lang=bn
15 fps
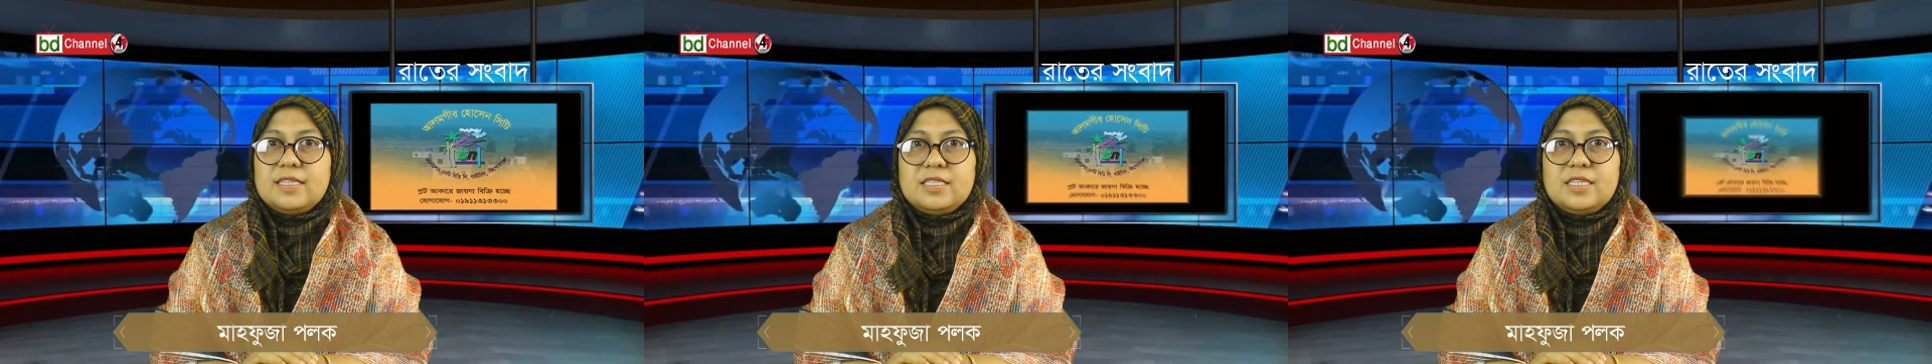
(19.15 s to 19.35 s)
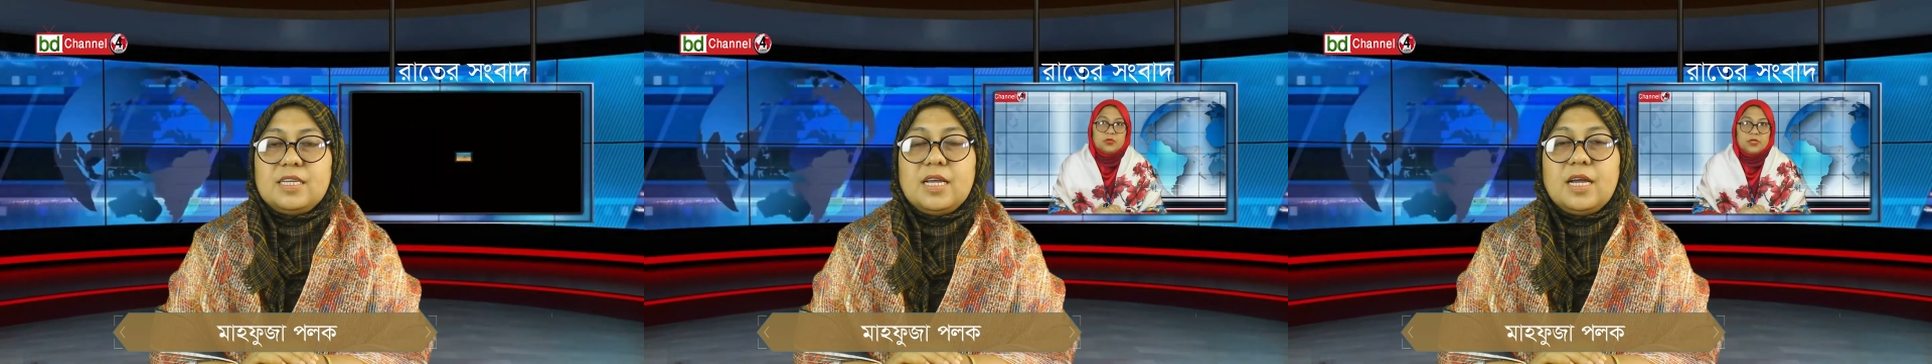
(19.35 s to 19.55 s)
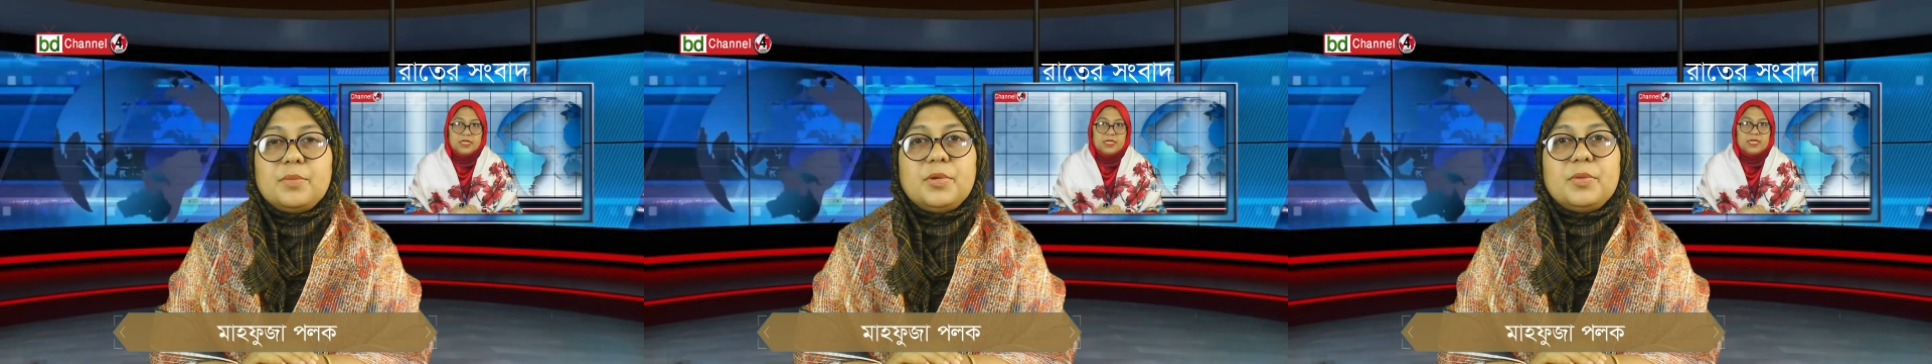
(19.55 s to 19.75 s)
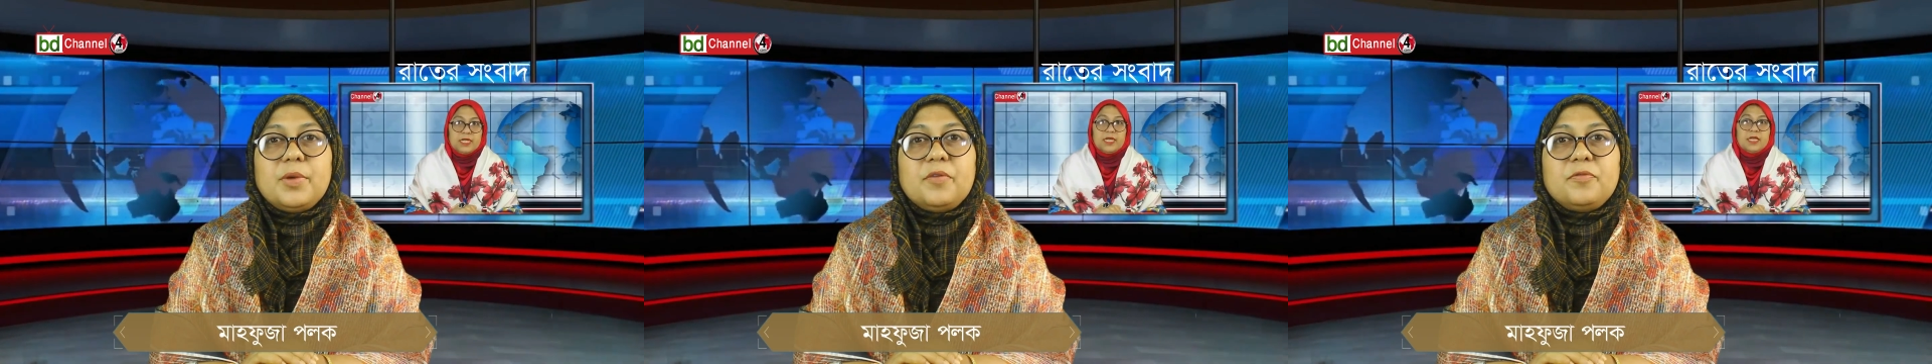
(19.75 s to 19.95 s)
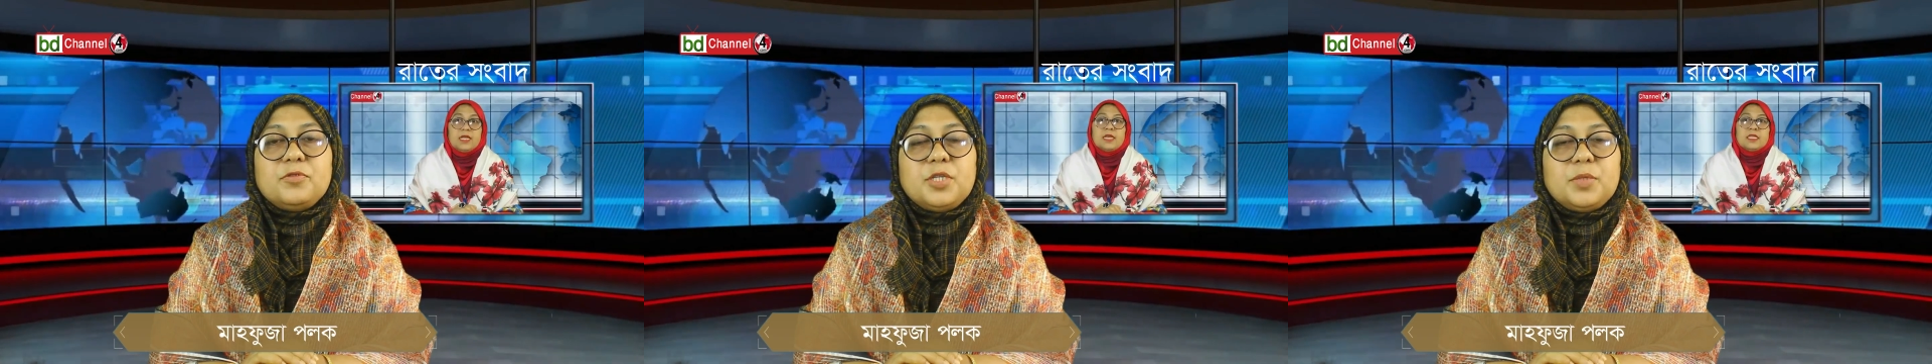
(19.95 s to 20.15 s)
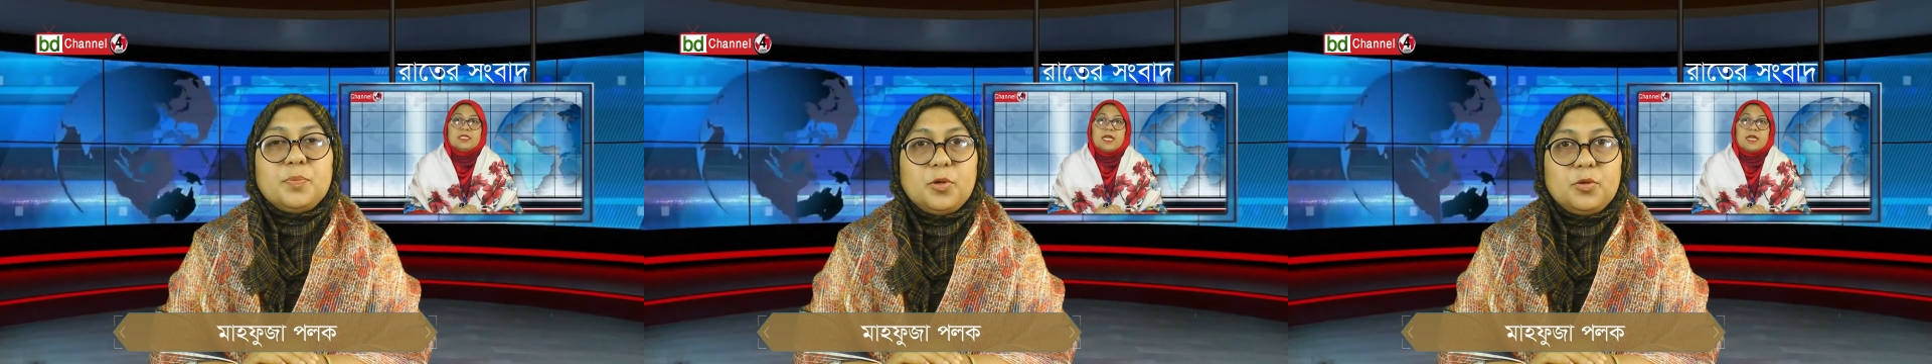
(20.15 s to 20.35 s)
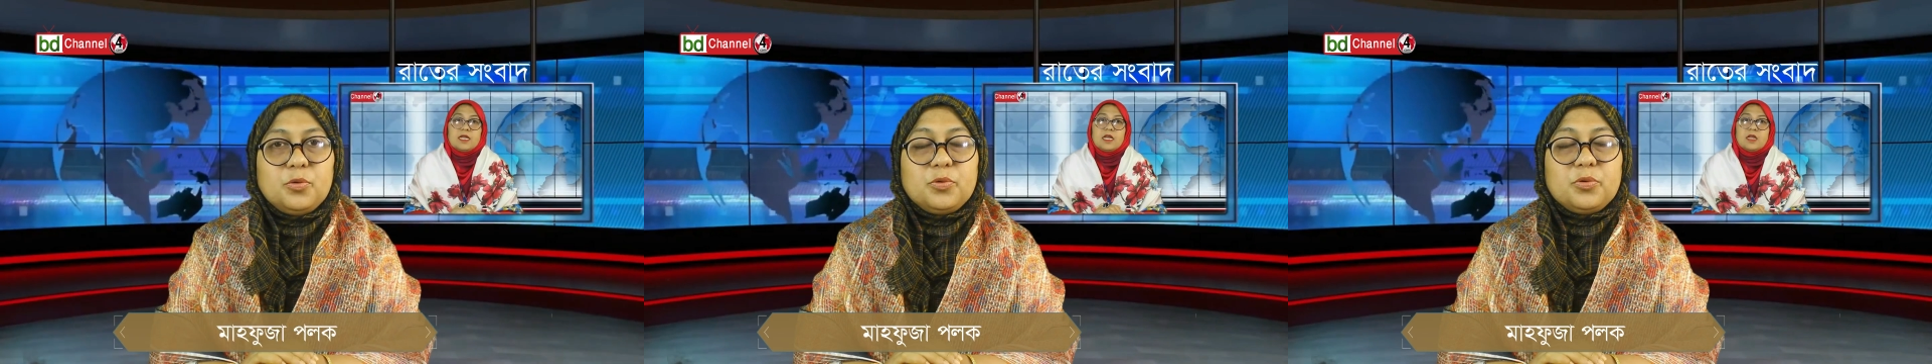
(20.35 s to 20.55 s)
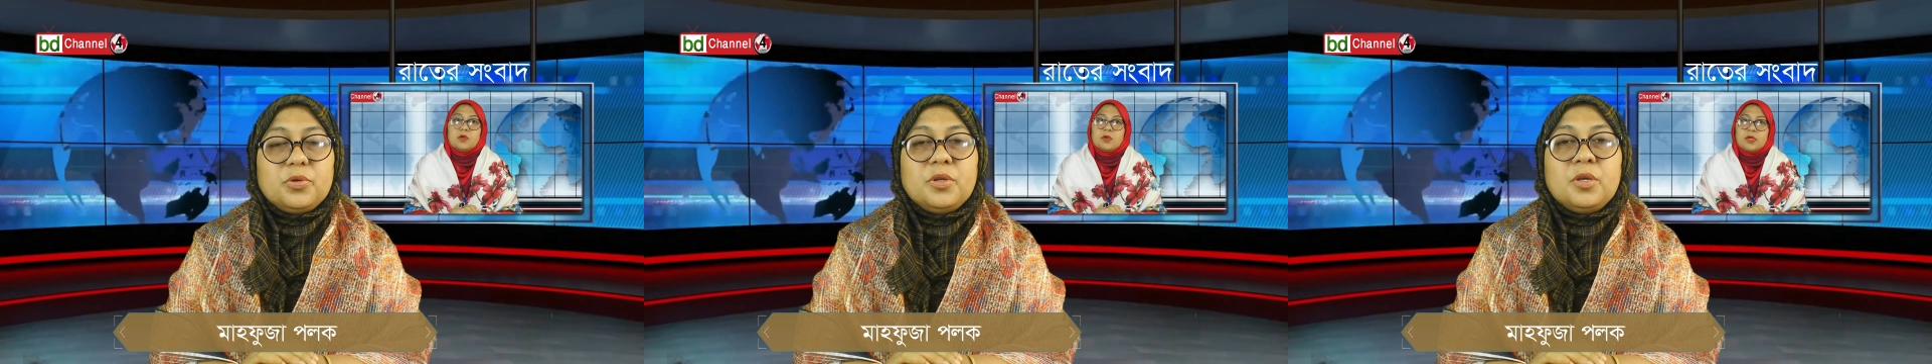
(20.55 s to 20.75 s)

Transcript: আছি আমি মাহফুজা পলক